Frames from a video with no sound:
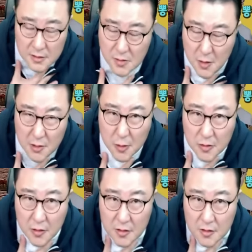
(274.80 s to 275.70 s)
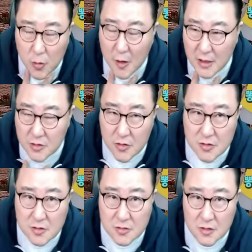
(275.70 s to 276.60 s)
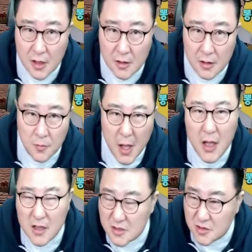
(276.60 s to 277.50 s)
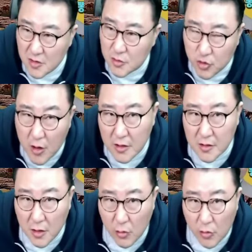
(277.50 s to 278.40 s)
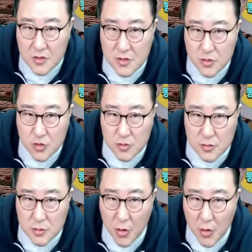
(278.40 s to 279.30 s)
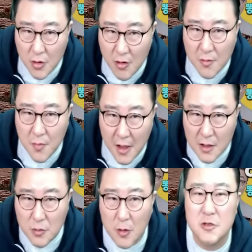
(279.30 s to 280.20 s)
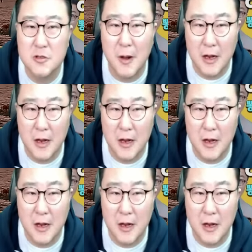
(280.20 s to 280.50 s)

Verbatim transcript: 이재명이 입었던 구멍난 셔츠가 폐기 직전에 수거가 됐다고 진주 의료용 폐기물 업체에서